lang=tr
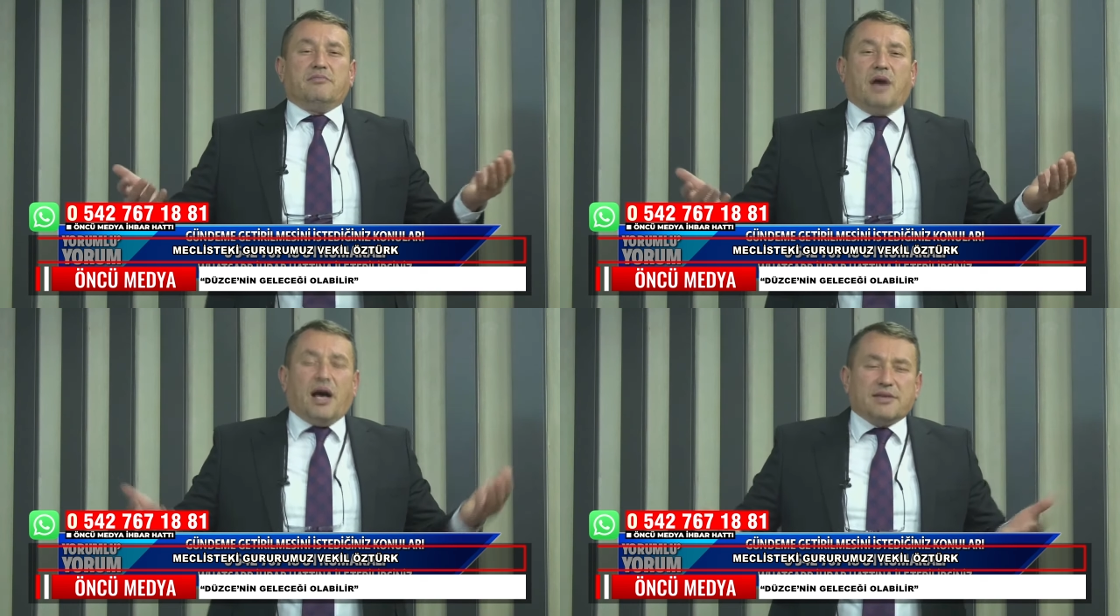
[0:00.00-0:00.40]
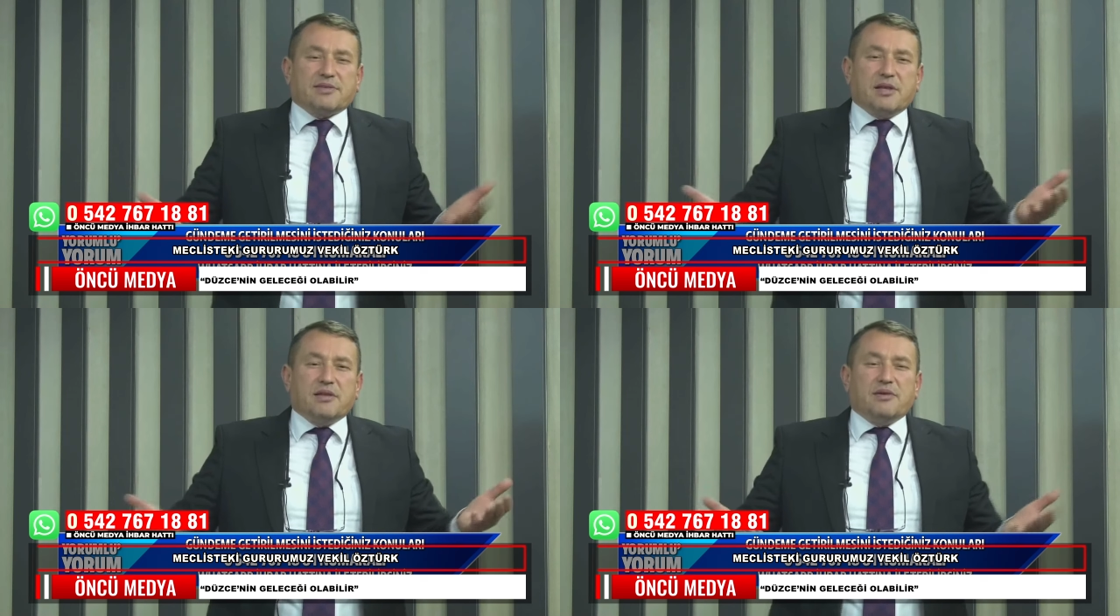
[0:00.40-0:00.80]

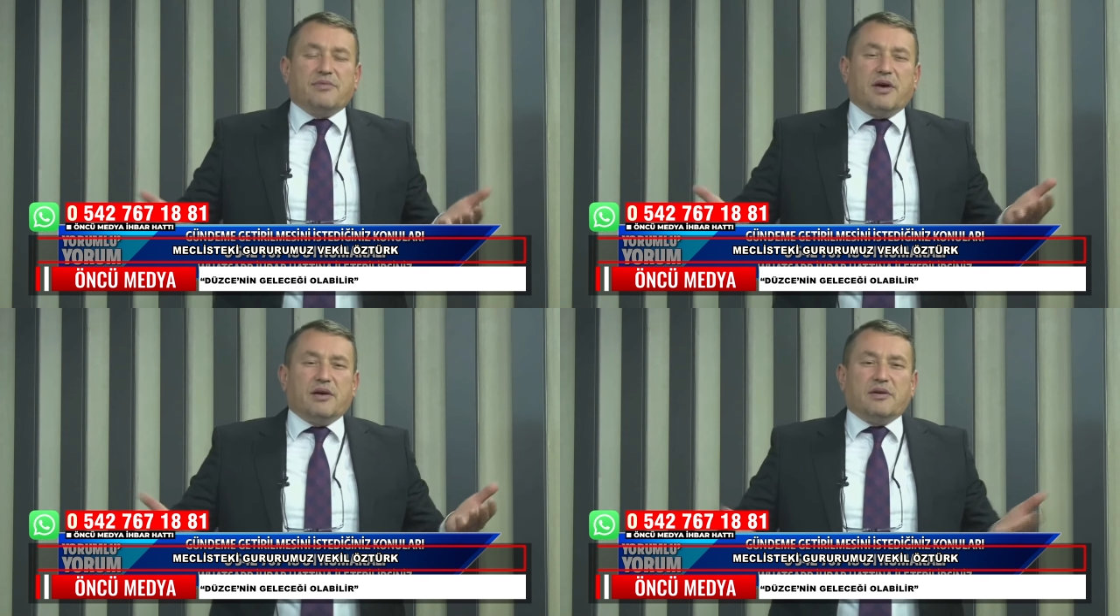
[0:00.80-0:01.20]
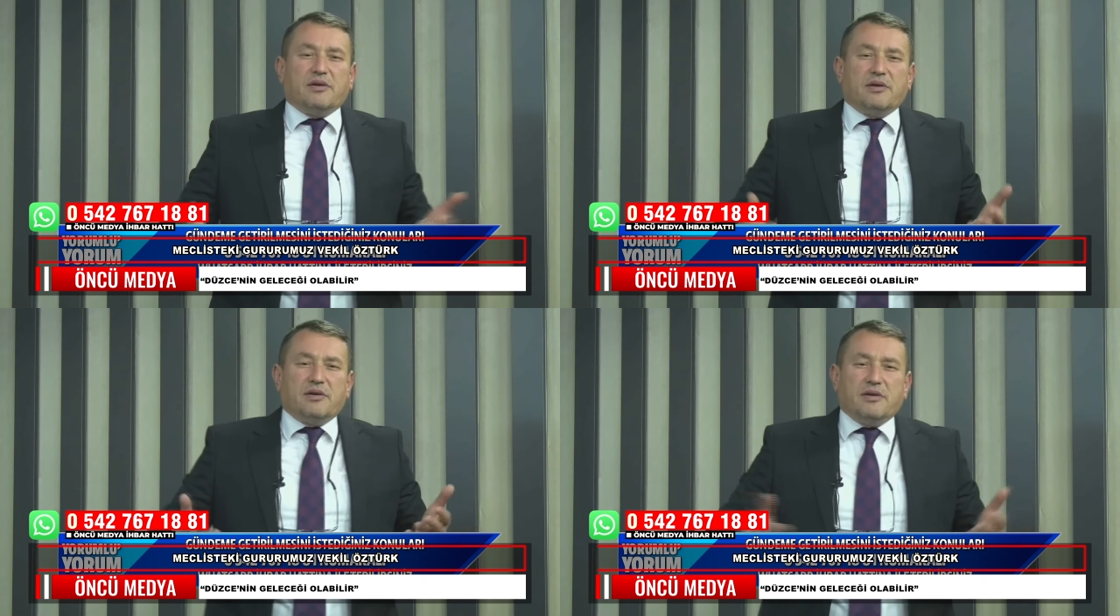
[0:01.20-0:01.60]
hastalığı ve e,
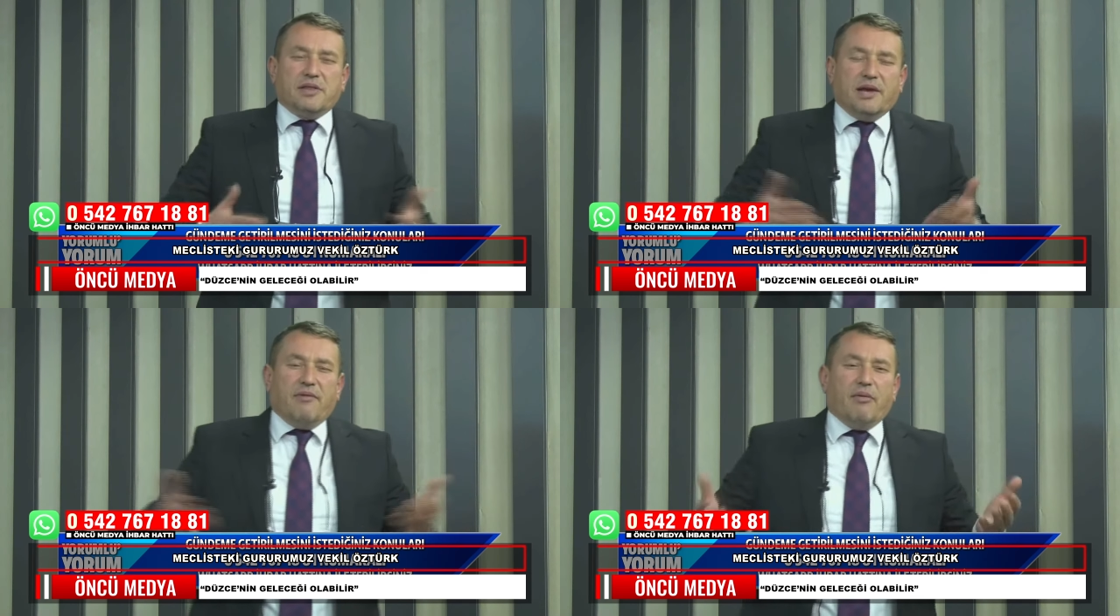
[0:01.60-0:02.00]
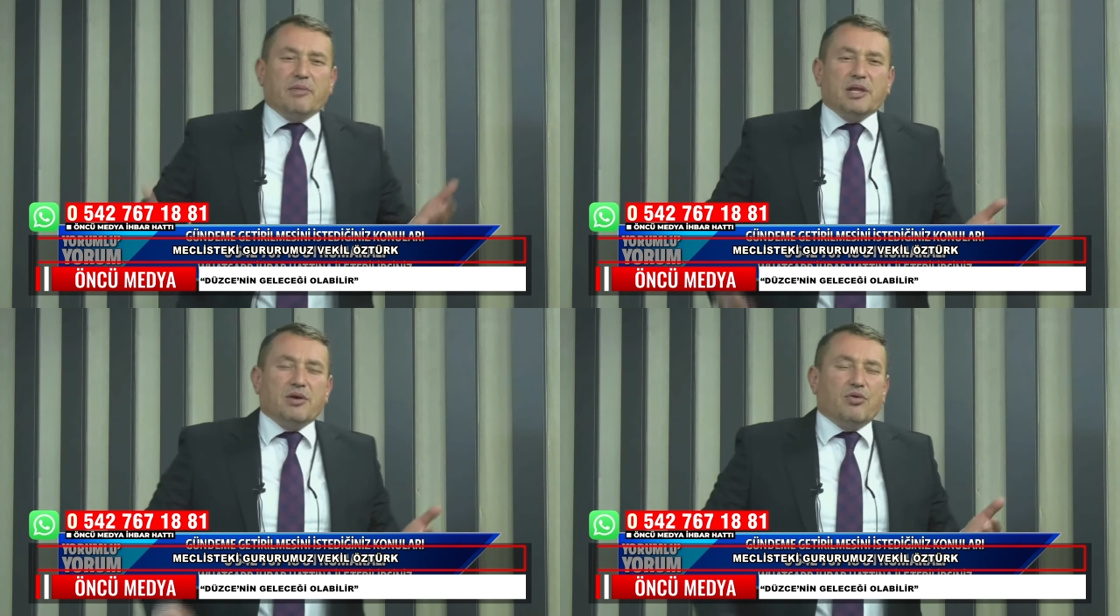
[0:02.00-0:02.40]

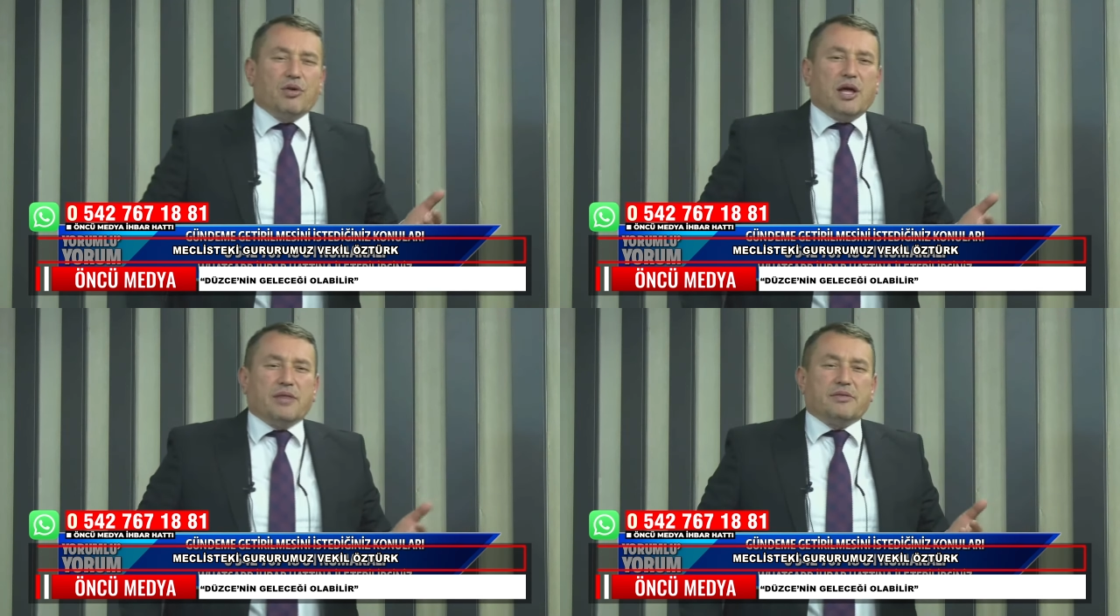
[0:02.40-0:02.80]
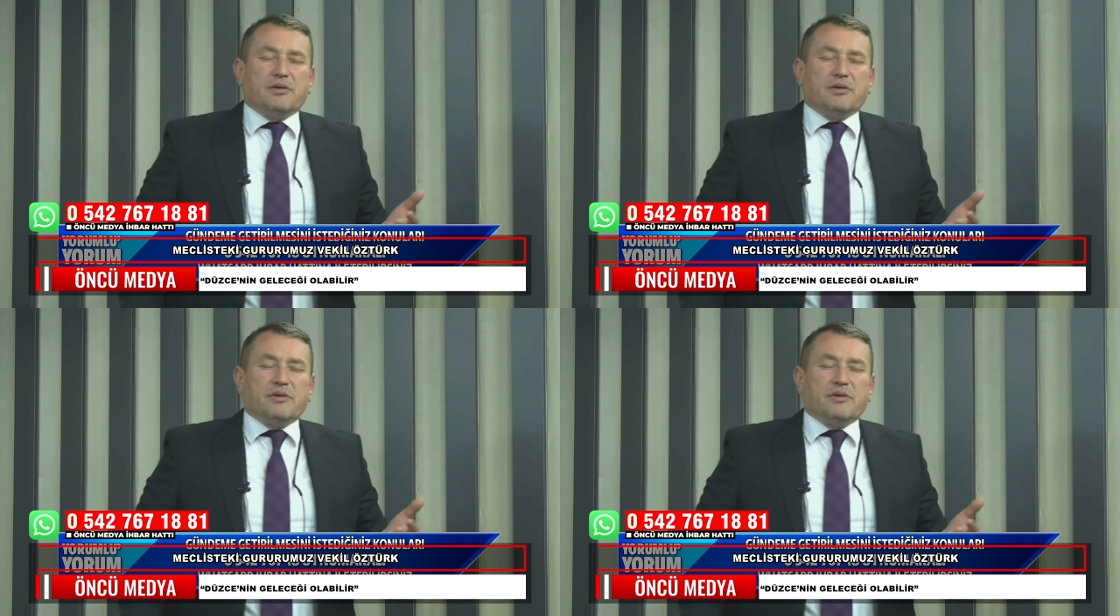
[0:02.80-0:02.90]
devamlılığı olan,